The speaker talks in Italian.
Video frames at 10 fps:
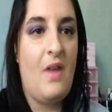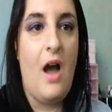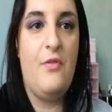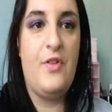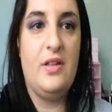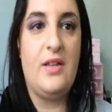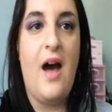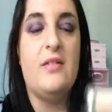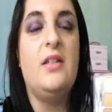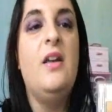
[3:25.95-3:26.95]

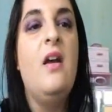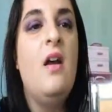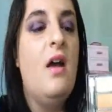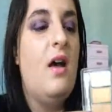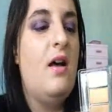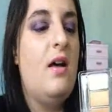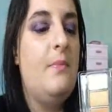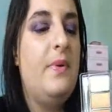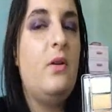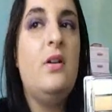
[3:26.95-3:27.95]
affrettati
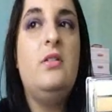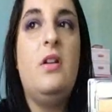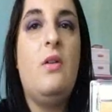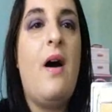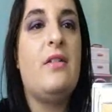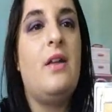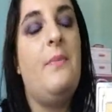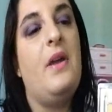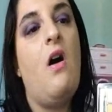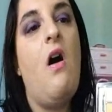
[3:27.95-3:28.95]
uh, per quanto riguarda
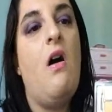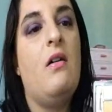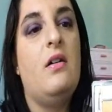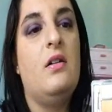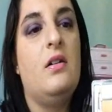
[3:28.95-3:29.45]
però